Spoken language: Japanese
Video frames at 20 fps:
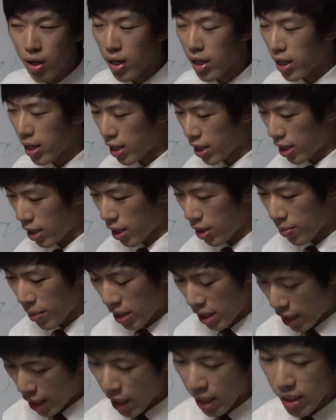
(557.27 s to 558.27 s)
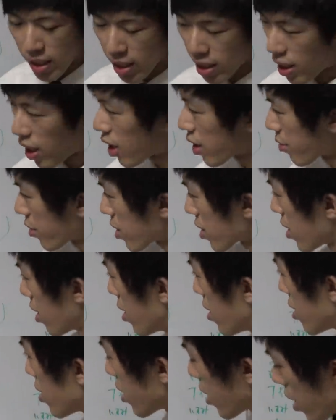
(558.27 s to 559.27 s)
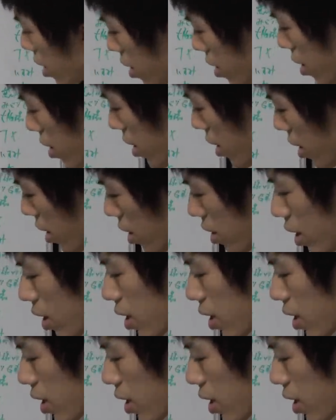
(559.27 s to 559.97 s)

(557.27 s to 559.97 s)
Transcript: えーまあ、狙いであります。で、えー、